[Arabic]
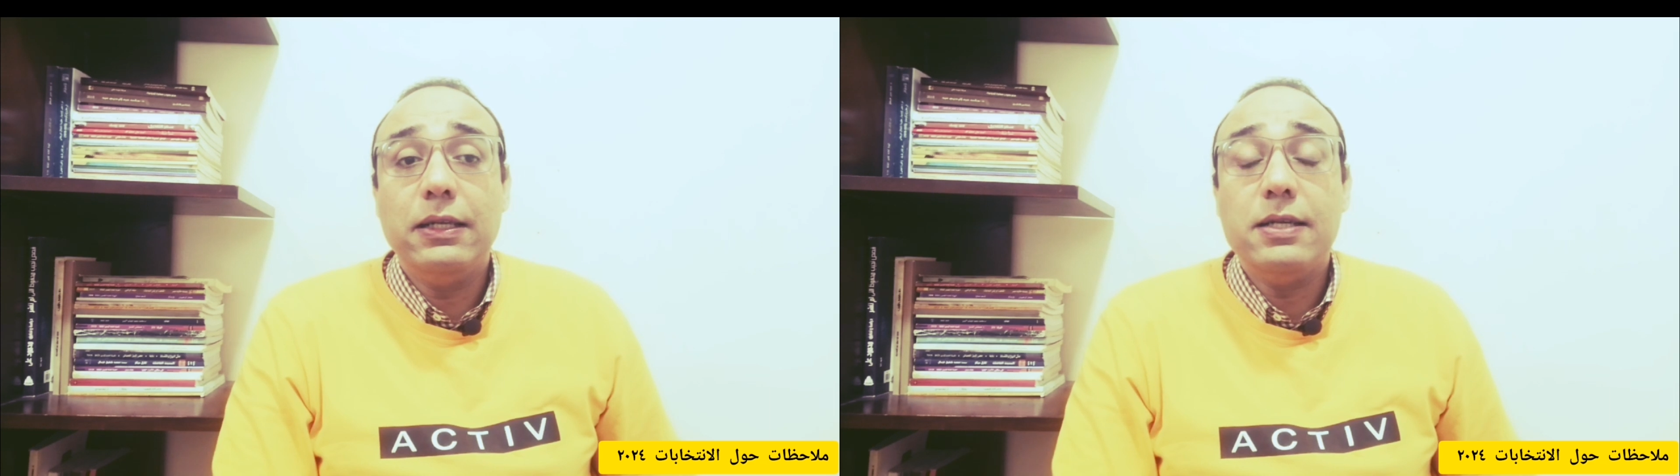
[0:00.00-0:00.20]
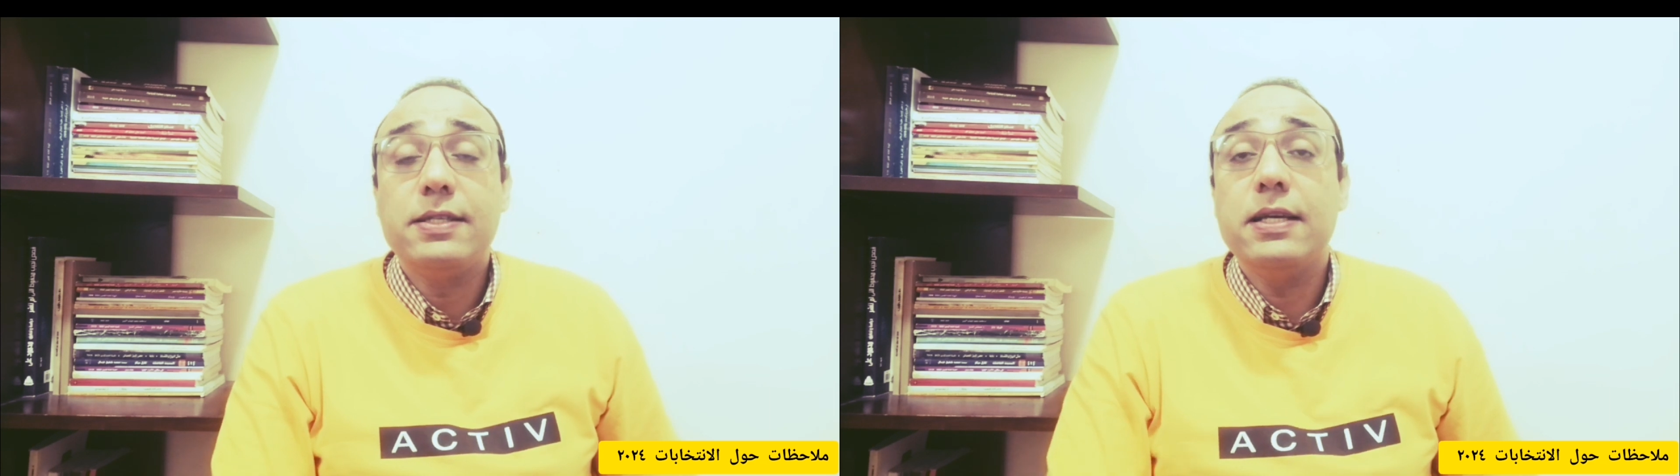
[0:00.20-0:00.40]

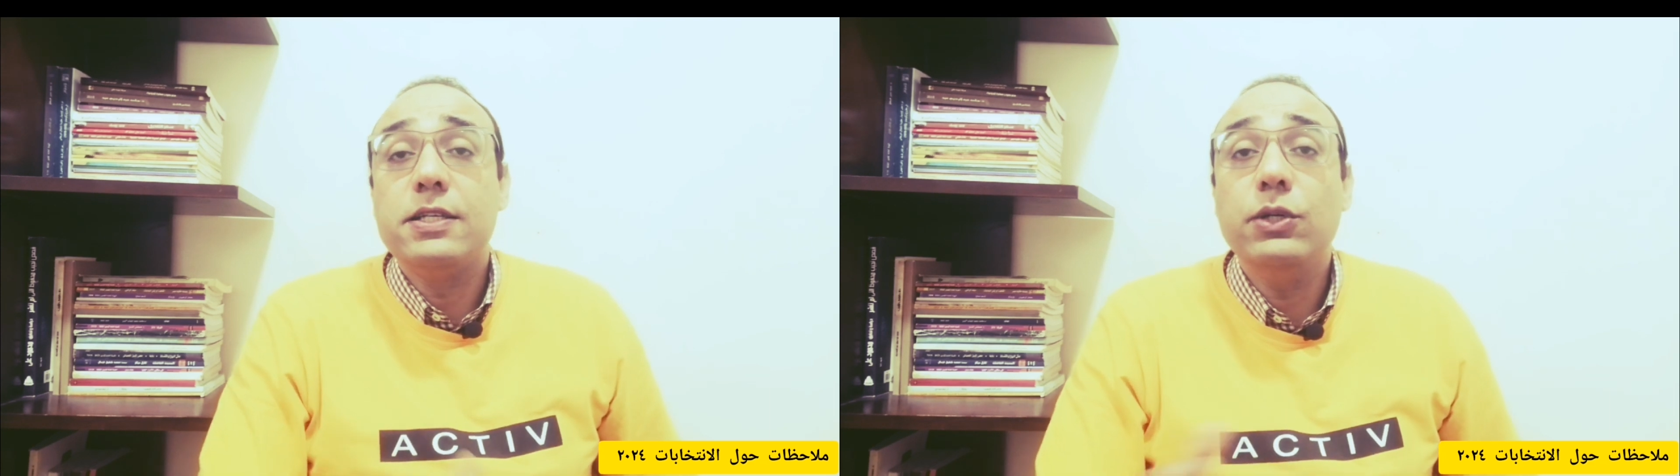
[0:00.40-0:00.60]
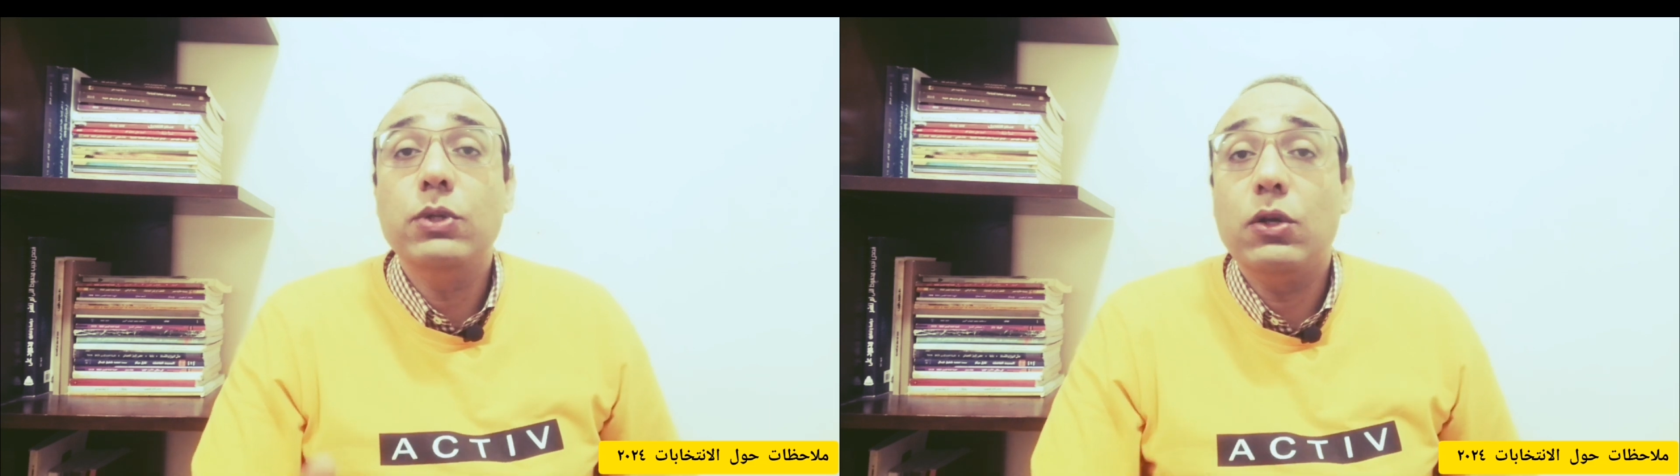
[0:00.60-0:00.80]

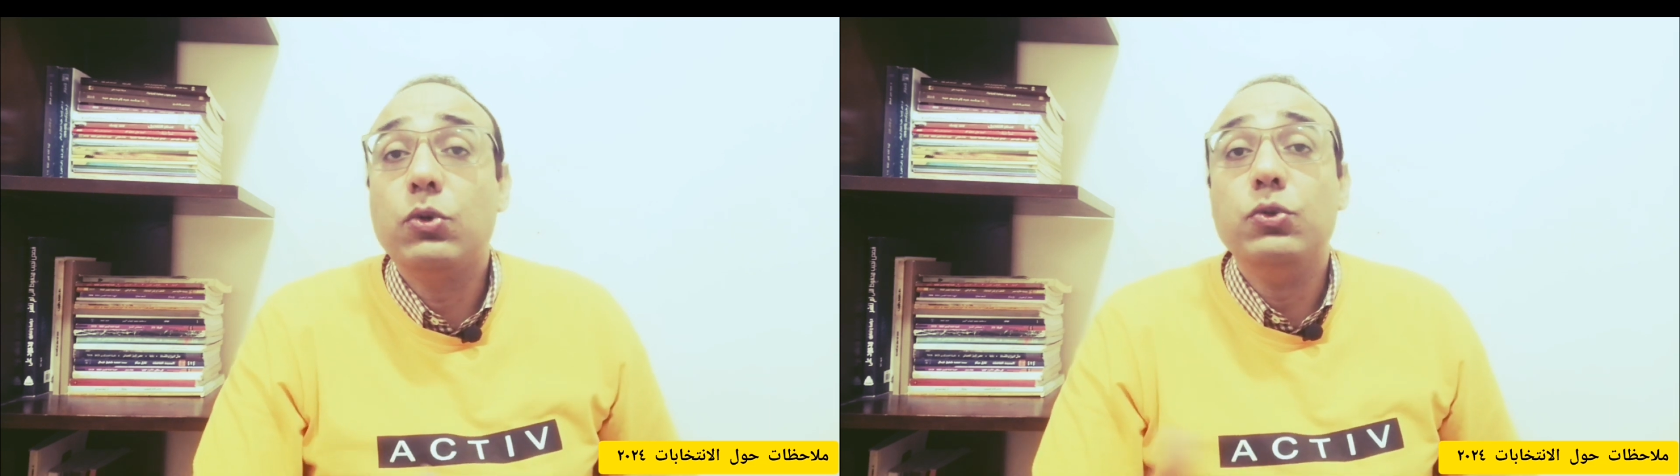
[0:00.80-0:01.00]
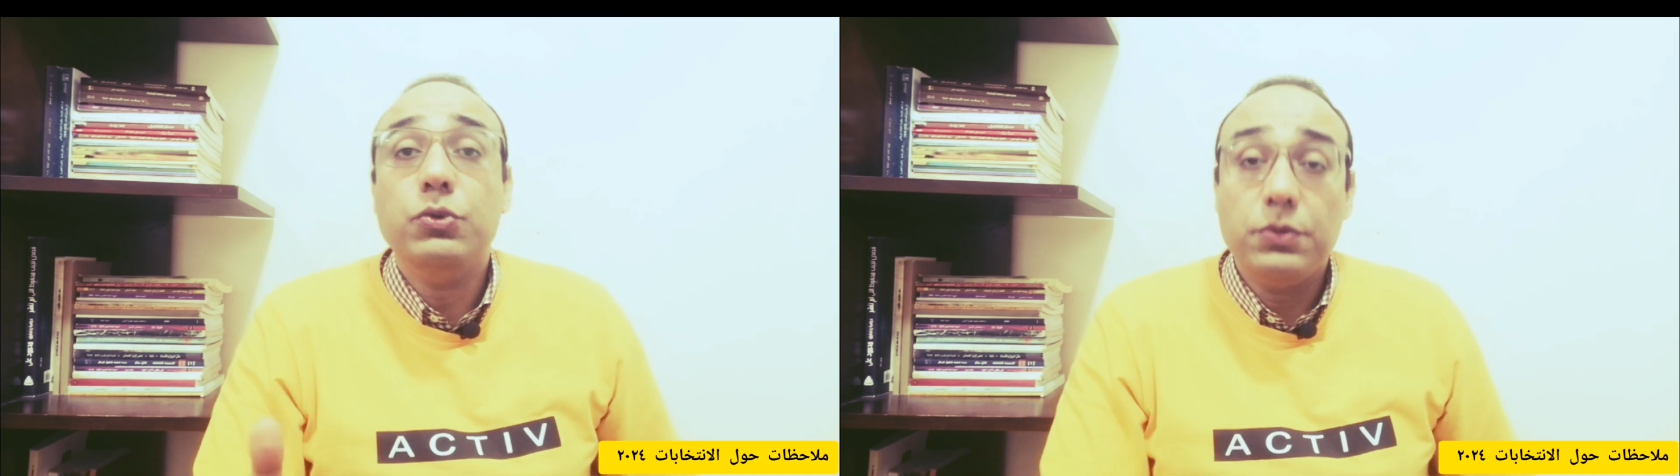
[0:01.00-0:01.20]
السياسيون
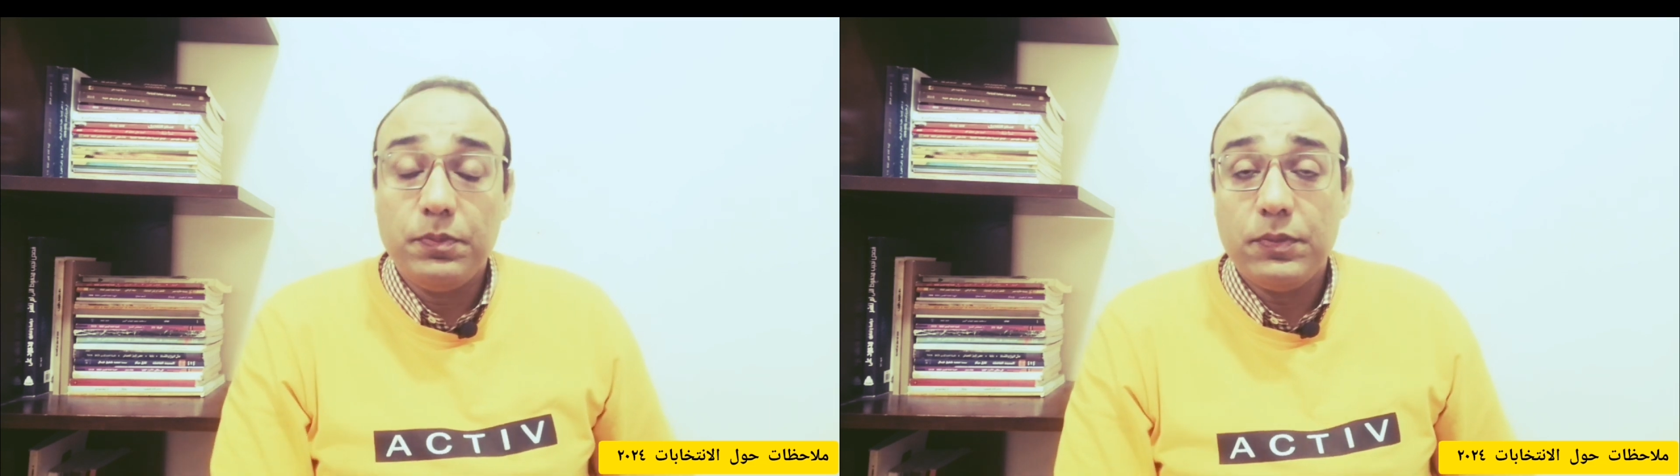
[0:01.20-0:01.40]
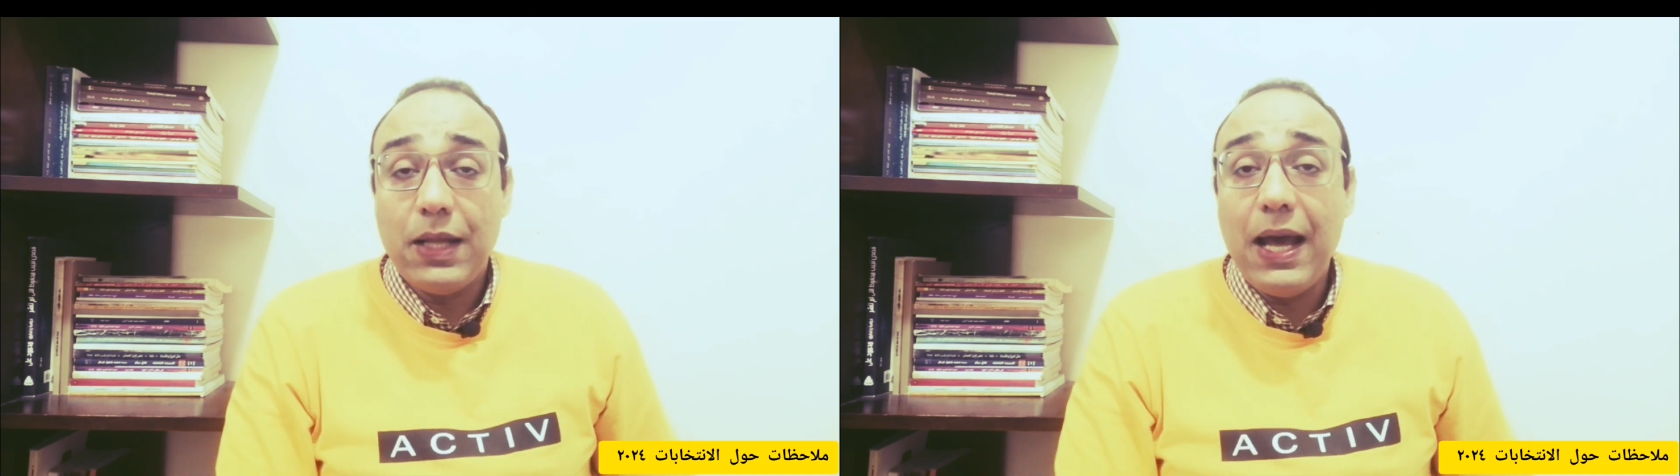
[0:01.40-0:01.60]
الجدد
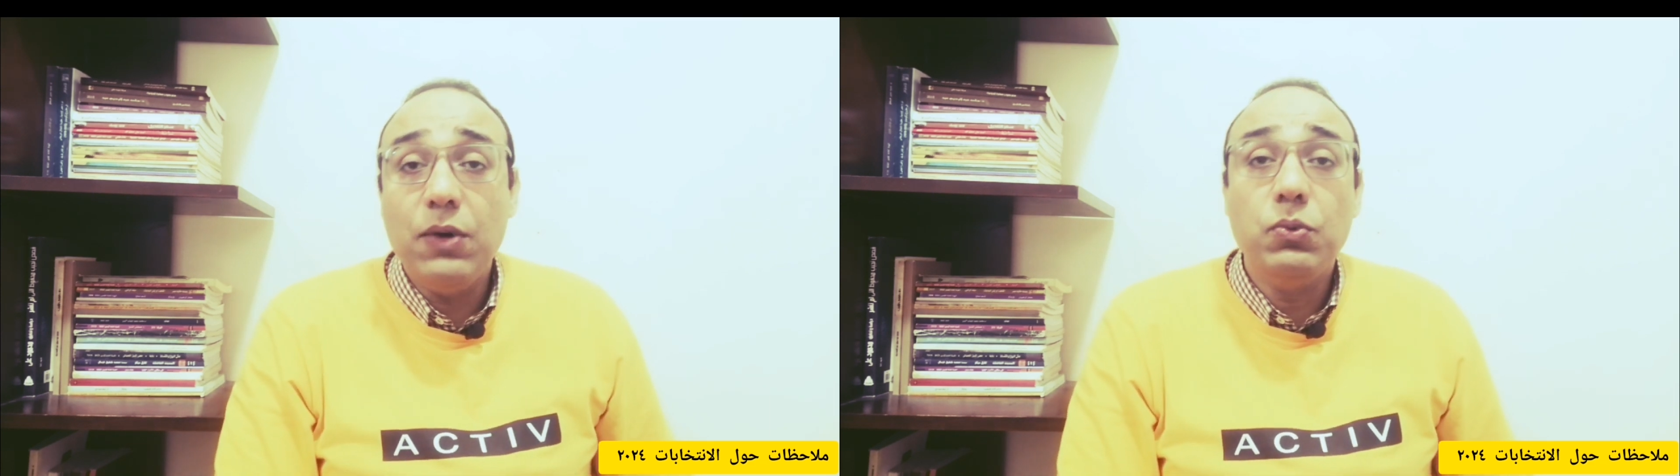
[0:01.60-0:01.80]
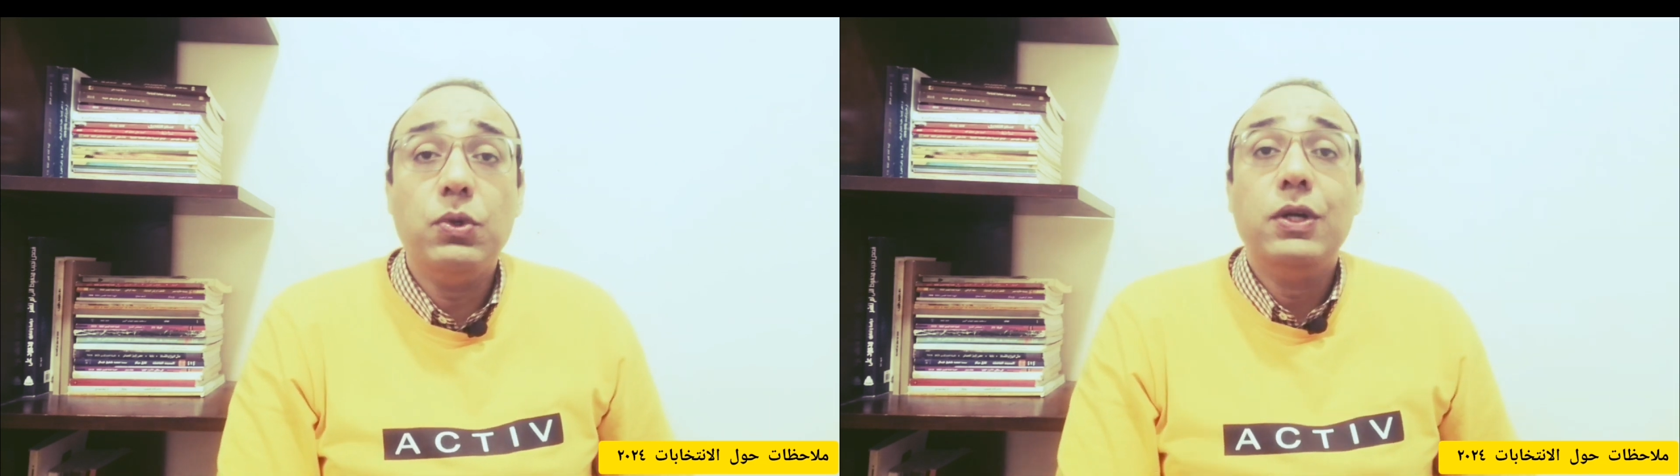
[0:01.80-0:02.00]

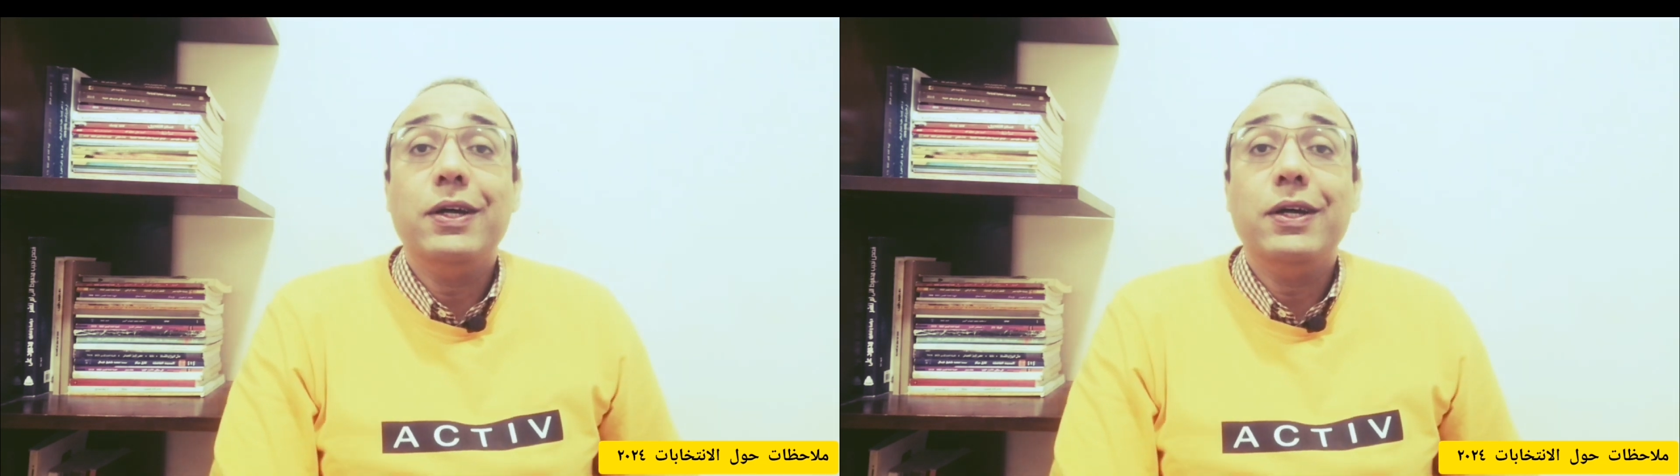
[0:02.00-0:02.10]
أو